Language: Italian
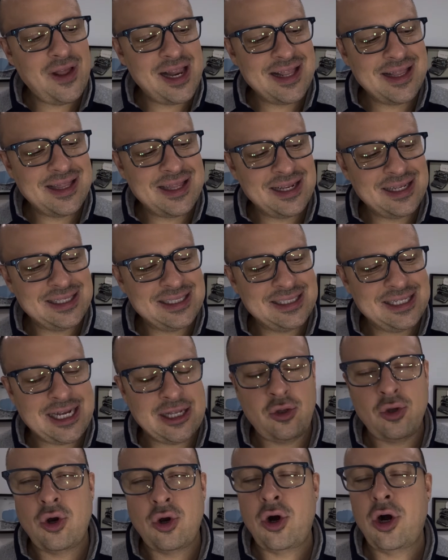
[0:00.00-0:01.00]

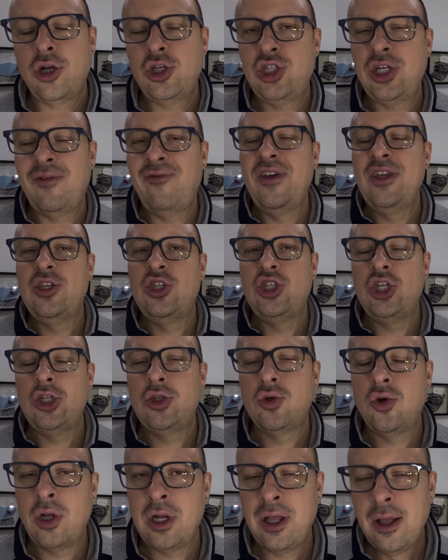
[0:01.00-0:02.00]
l'interessato oggi, il
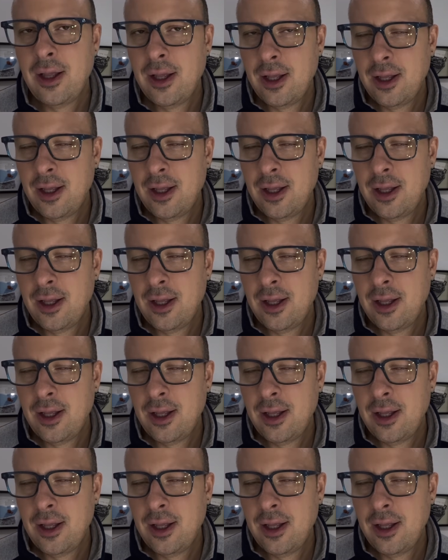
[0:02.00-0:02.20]
vincitore